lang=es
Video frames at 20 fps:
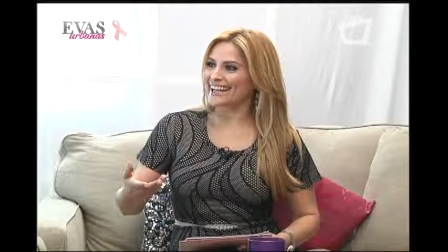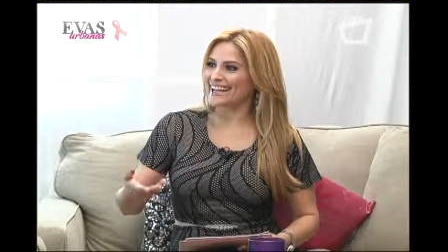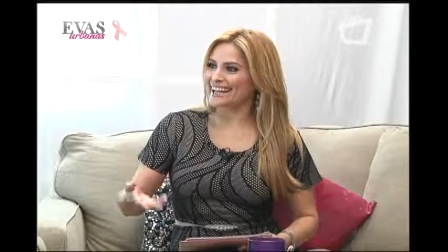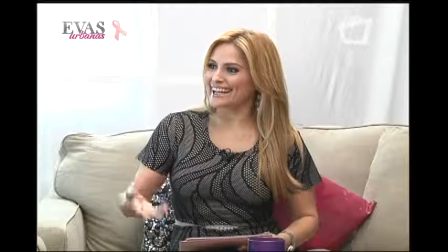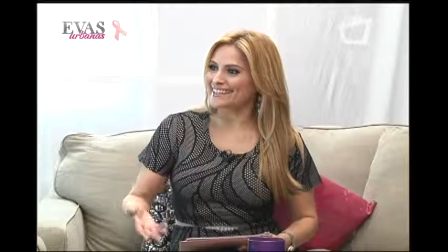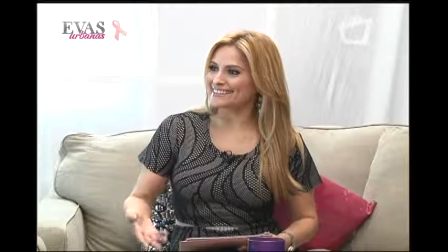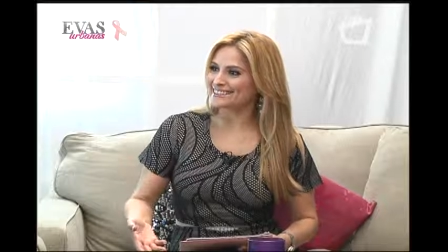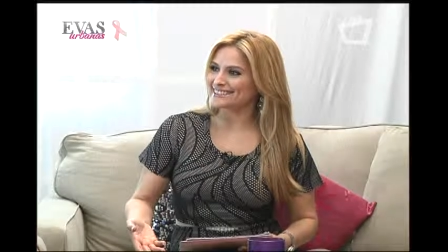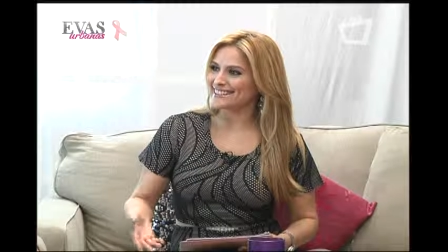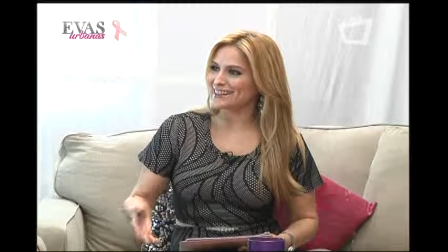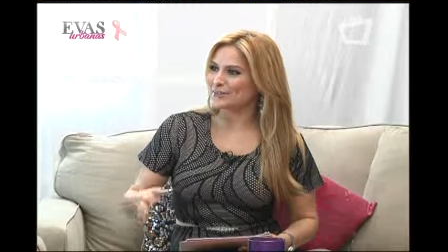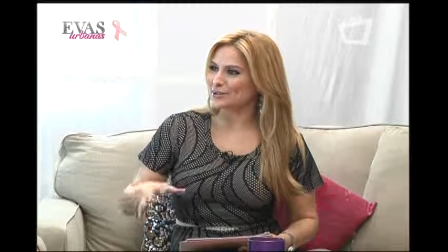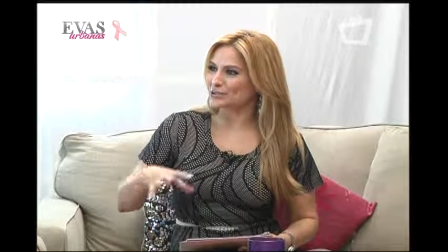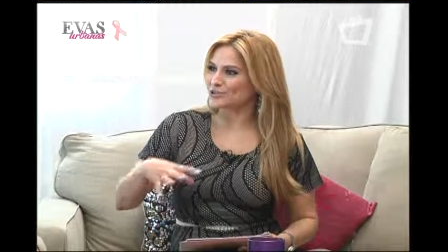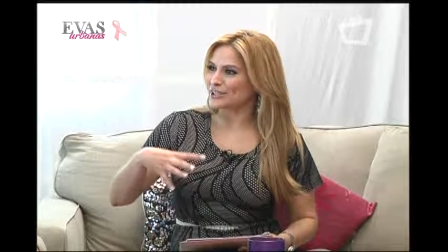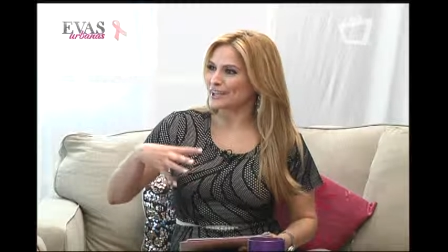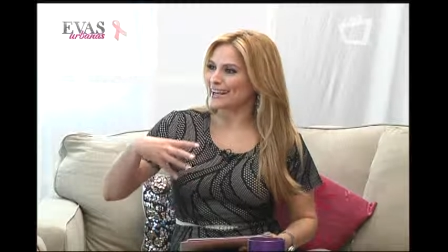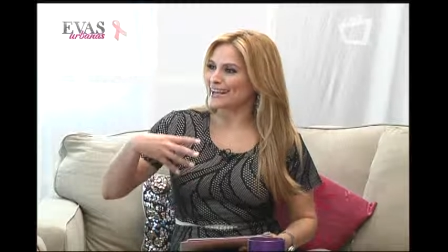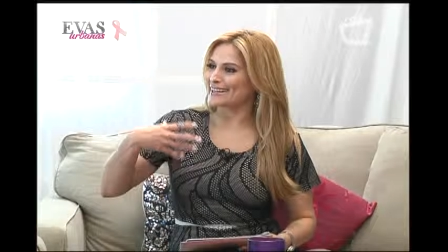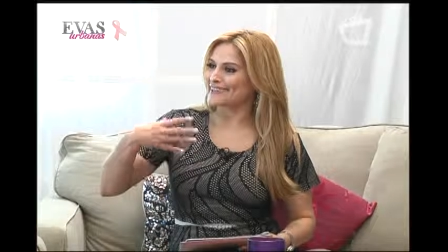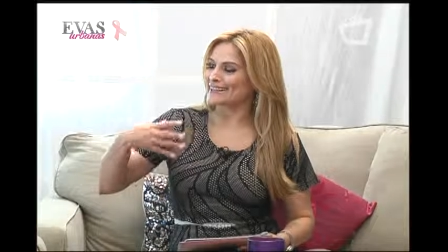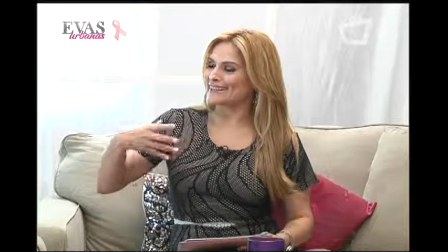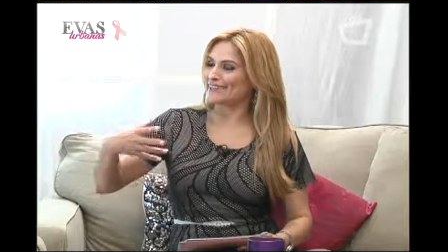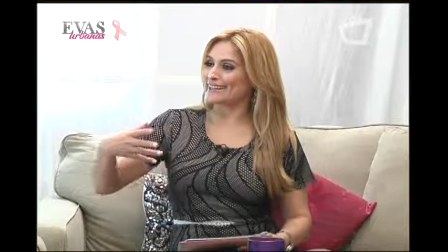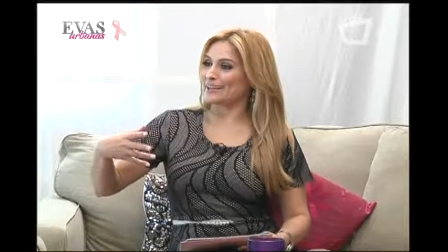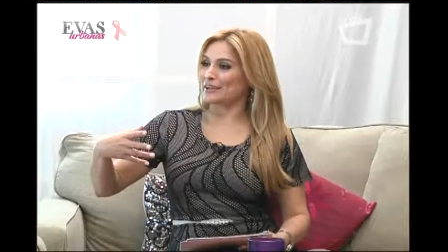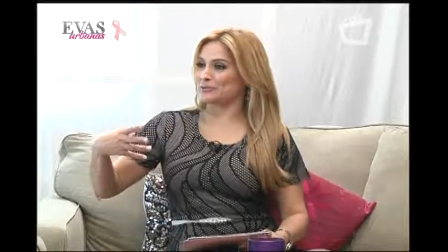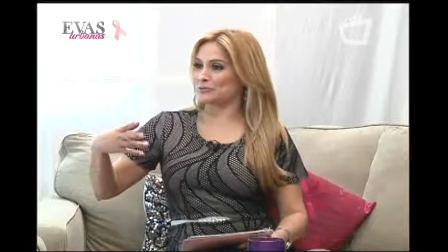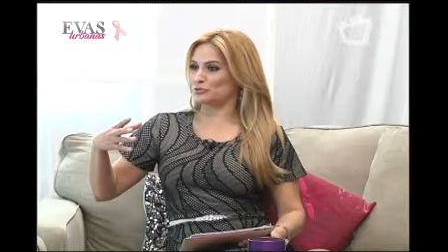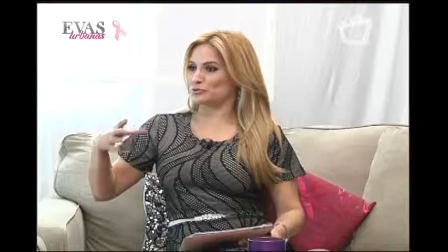en esa, o sea,
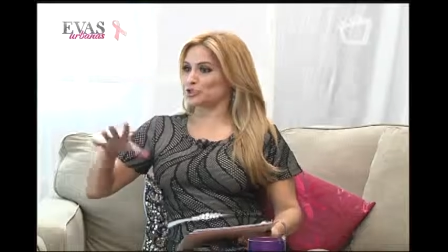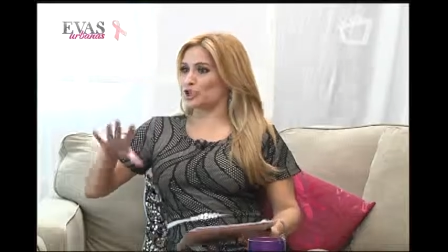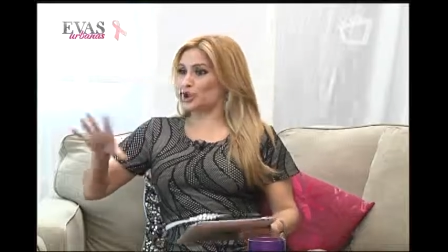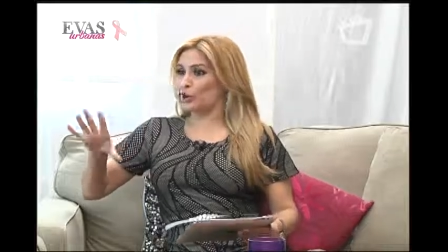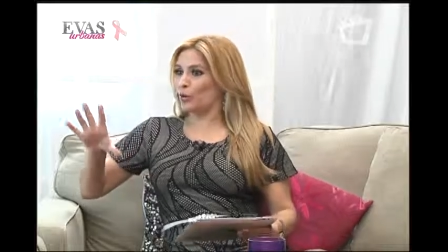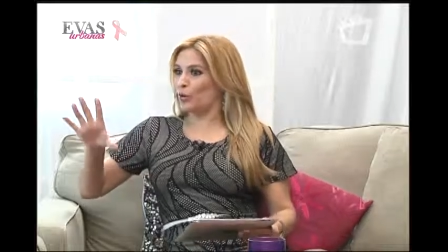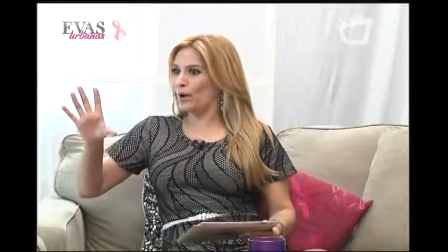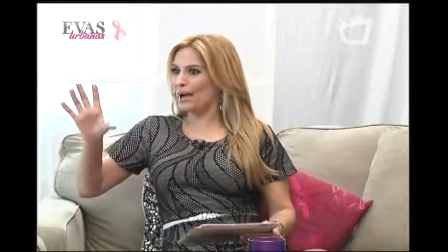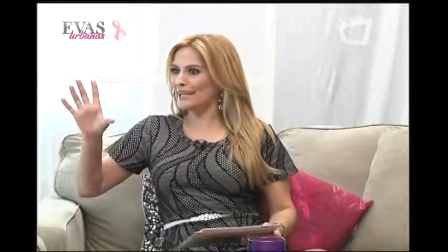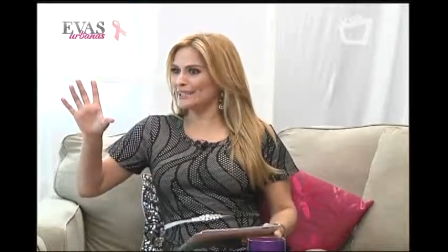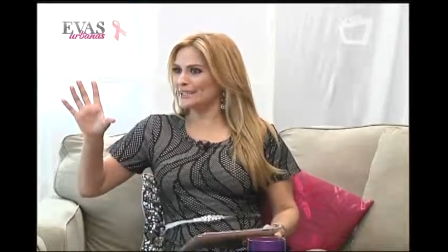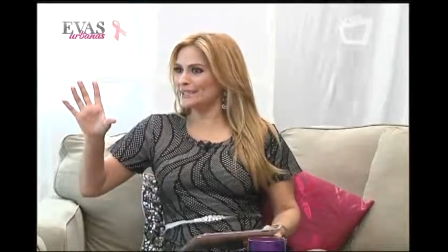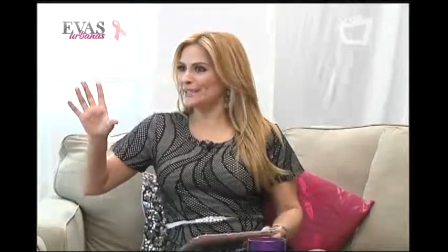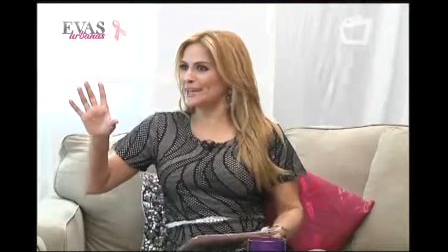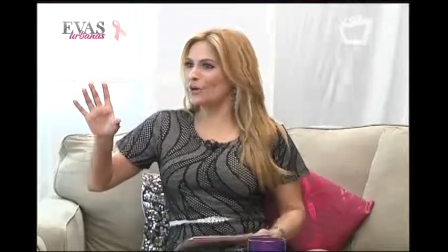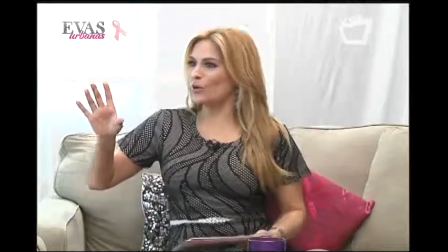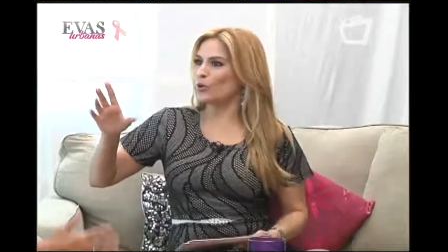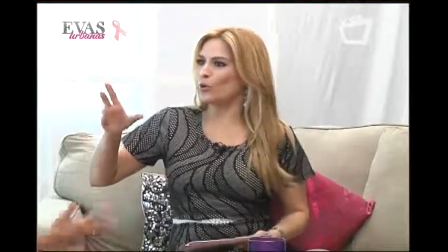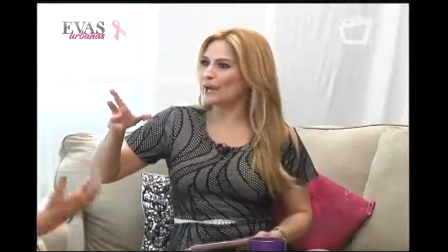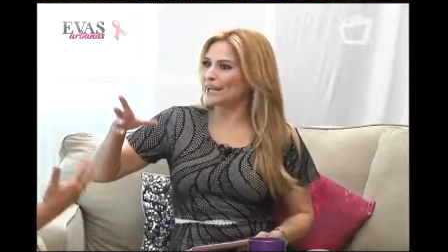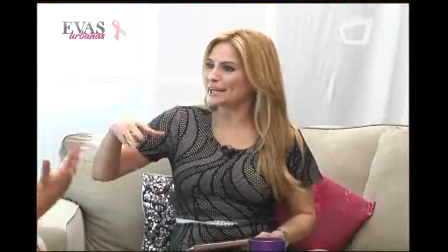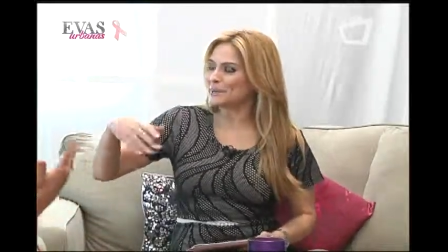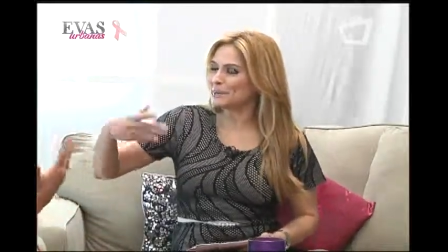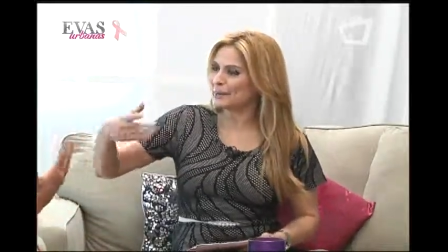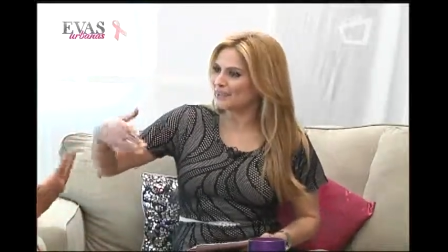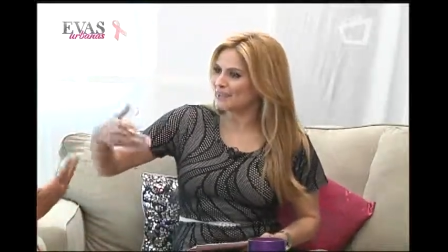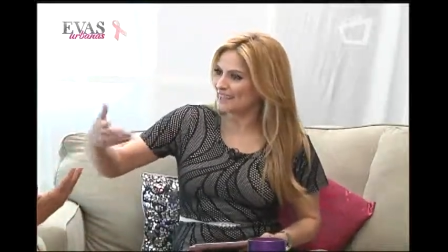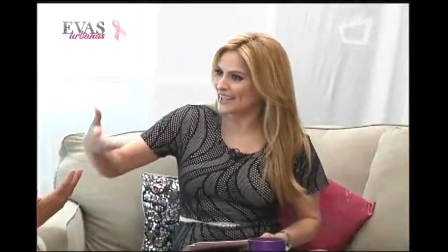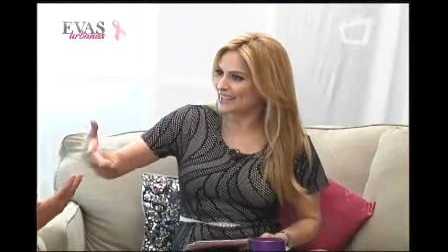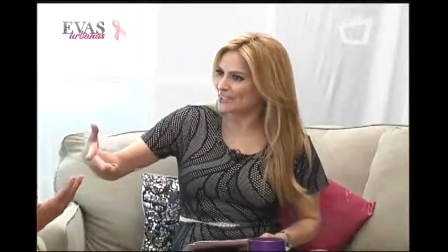solo jugar? jugar
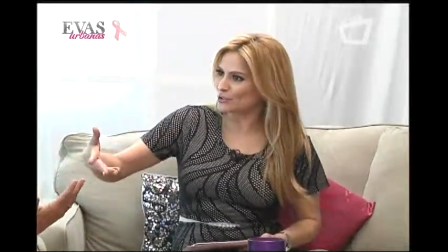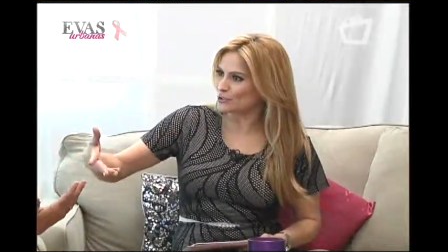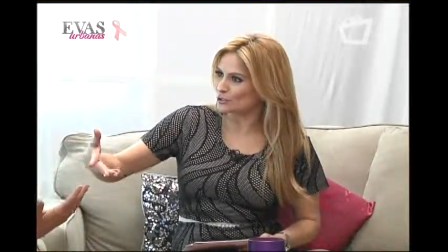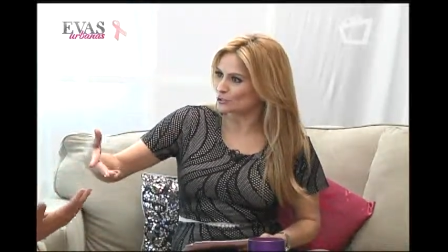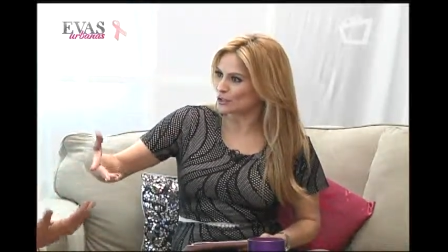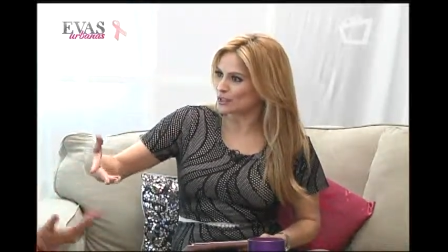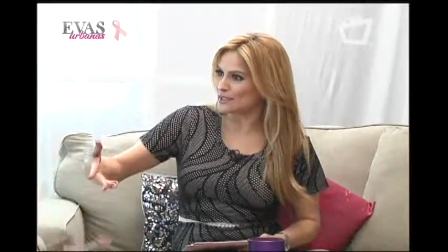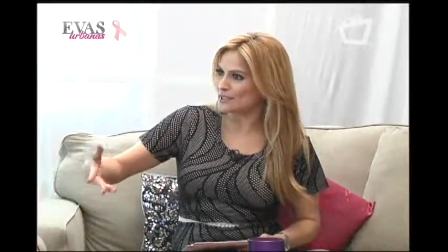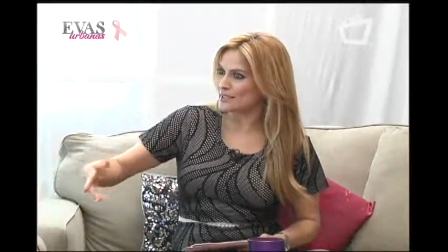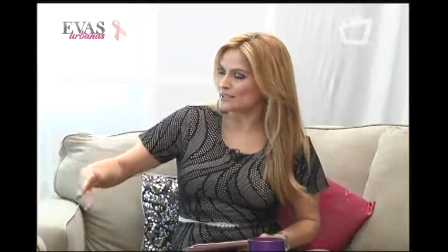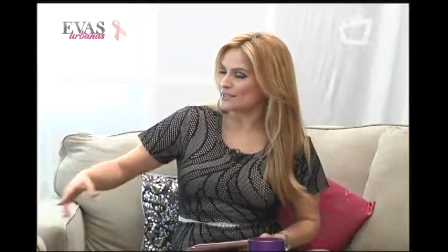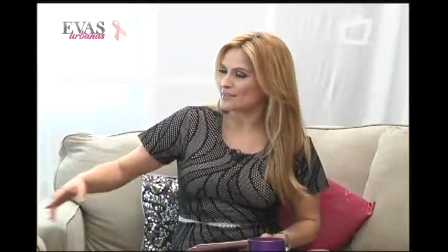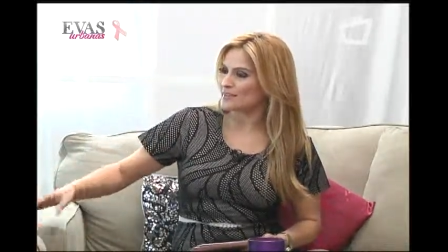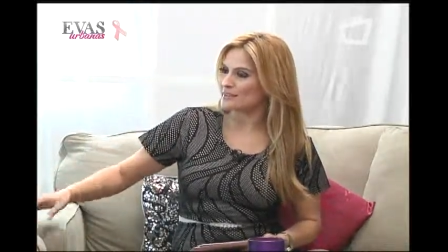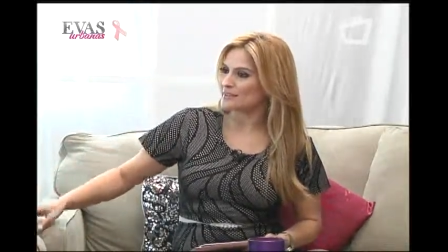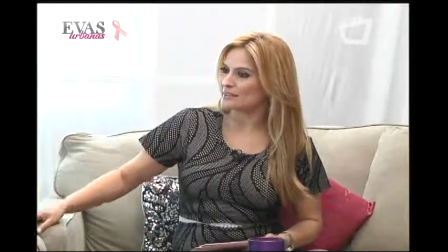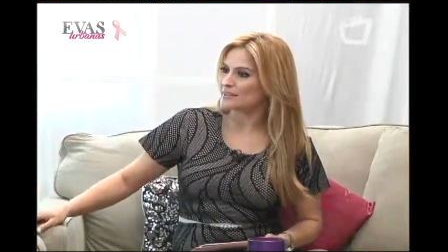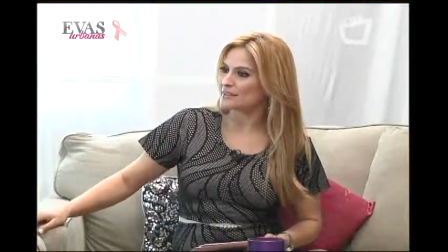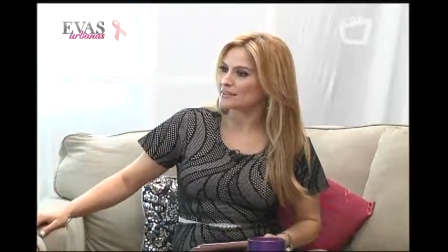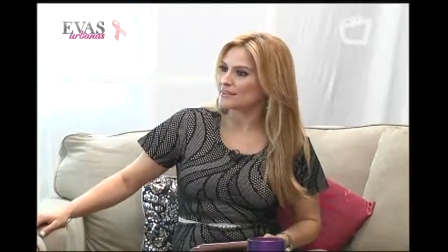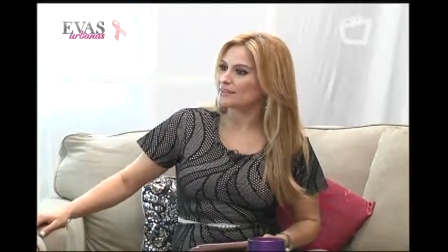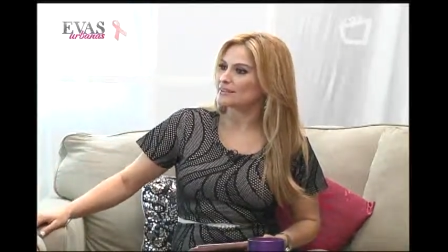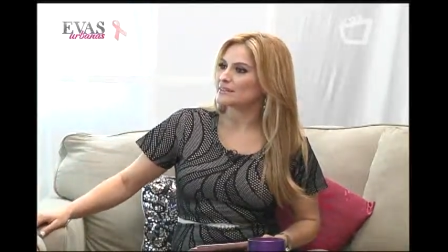aprendiendo, sí. Vamos a